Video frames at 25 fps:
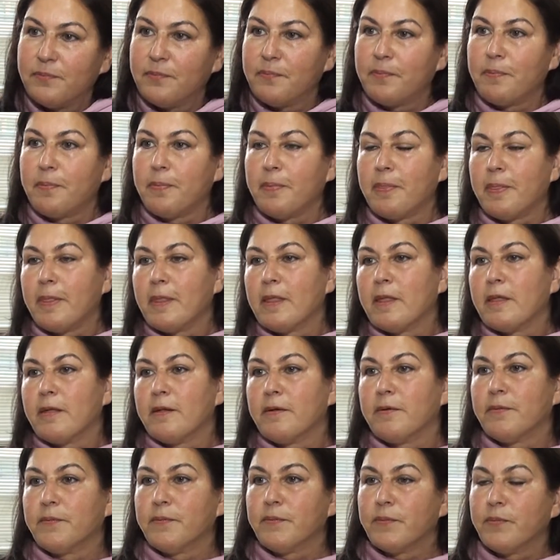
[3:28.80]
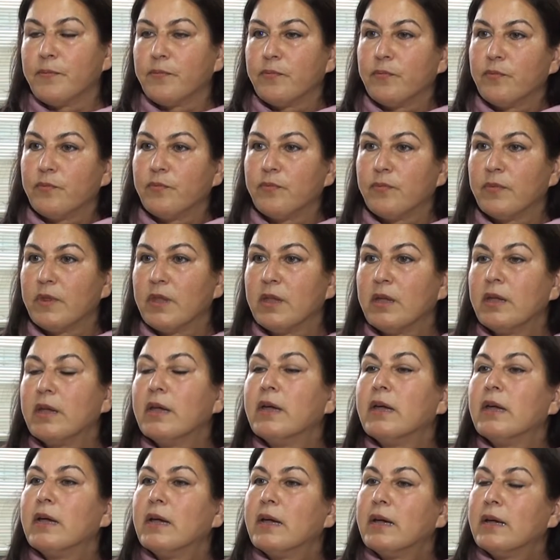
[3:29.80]
GAP projesi turları
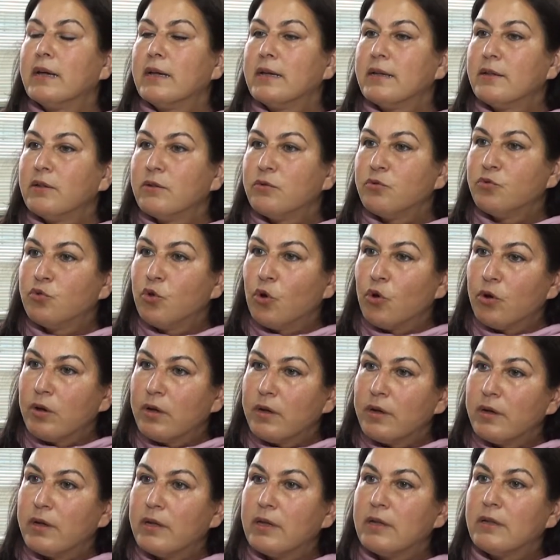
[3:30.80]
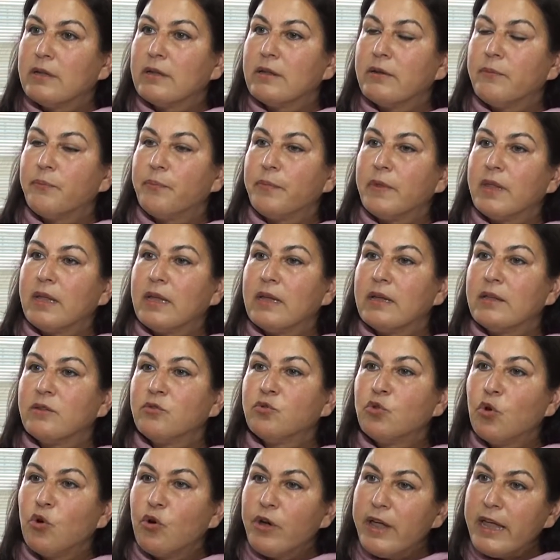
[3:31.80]
yapıyorsunuz. Bu turlardan Do- biraz bahsedelim.
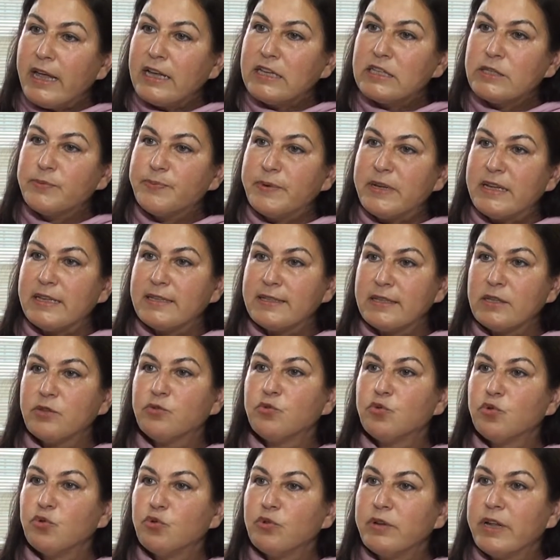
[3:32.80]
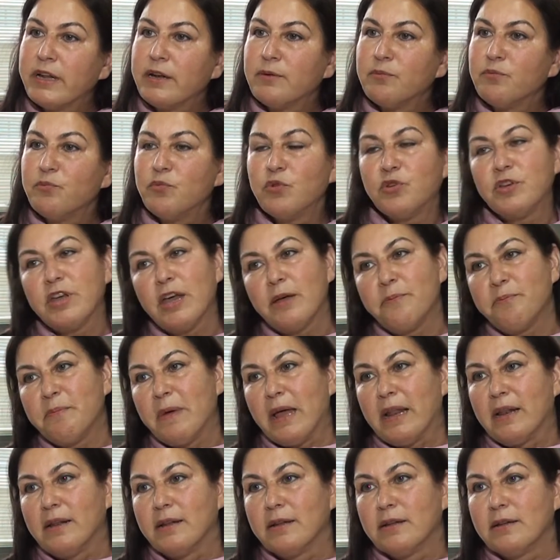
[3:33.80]
Doğu Ekspresi turlarım
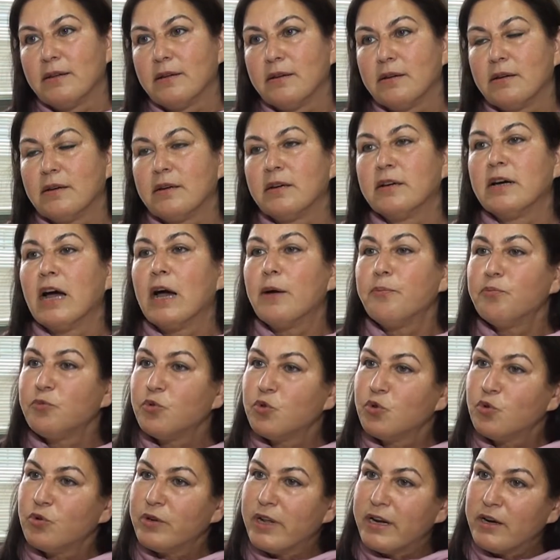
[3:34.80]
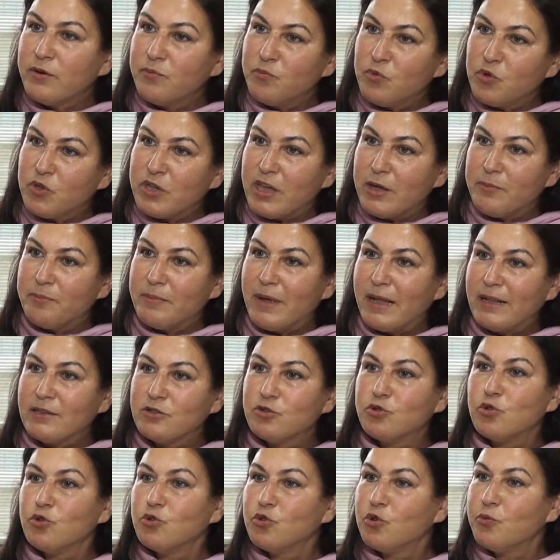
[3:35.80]
mükemmel. Hı hı. GAP turlarım mükemmel.
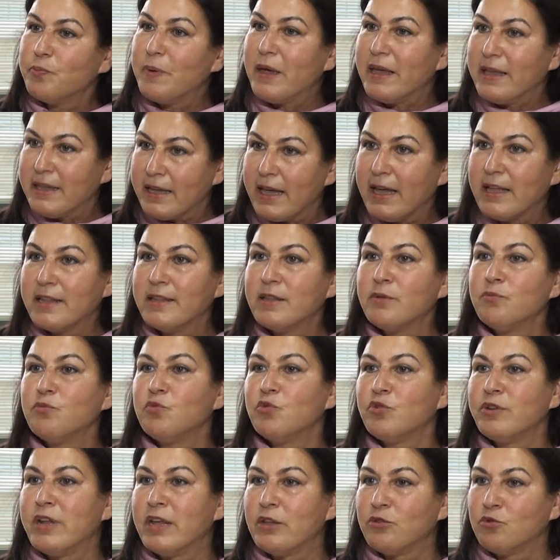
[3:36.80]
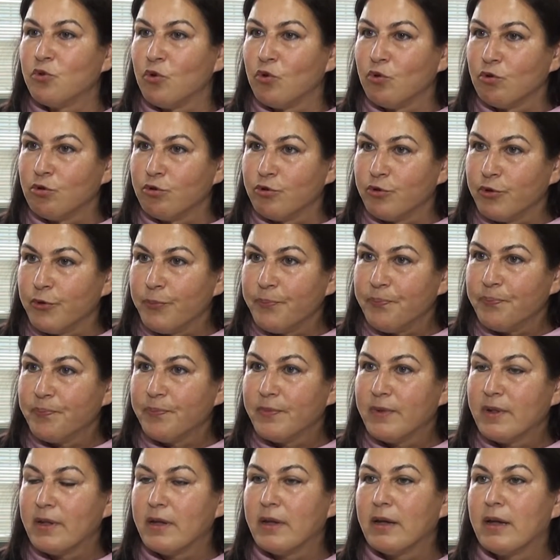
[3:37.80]
Çünkü evet. ben kendim Güneydoğuluyum.
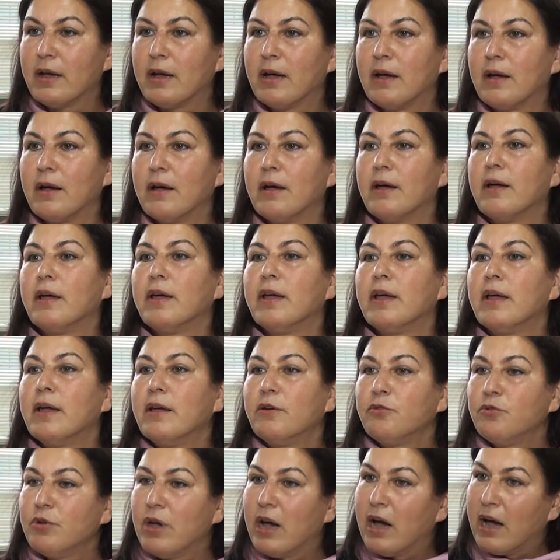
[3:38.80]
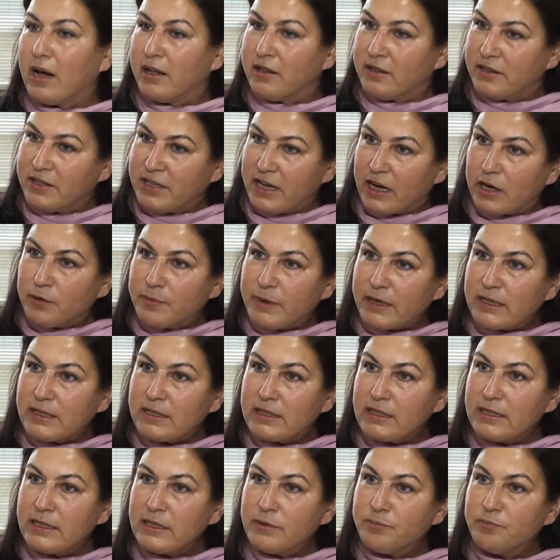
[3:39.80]
Evet.
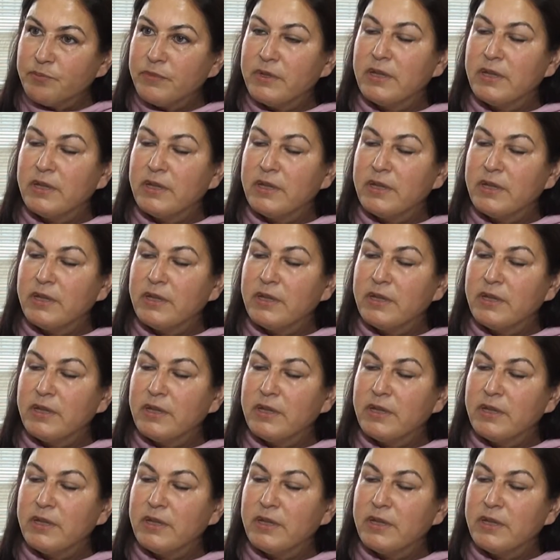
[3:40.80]
Diyarbakırlıyım.